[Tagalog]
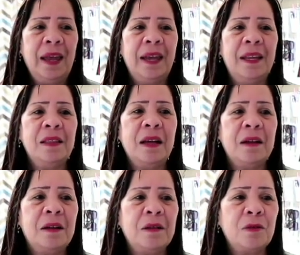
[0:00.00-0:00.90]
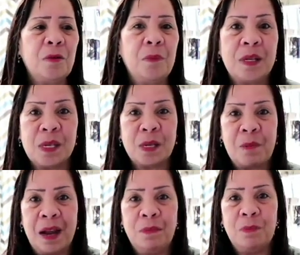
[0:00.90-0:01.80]
And uh, kung
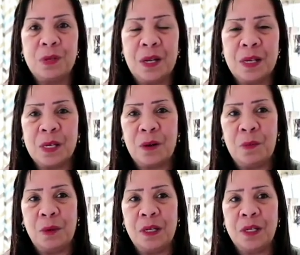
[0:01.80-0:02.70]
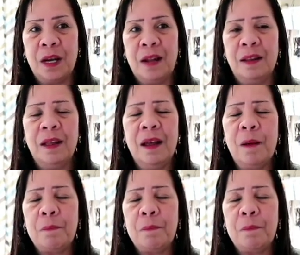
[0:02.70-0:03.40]
pagsasamahin po sila sa commercial,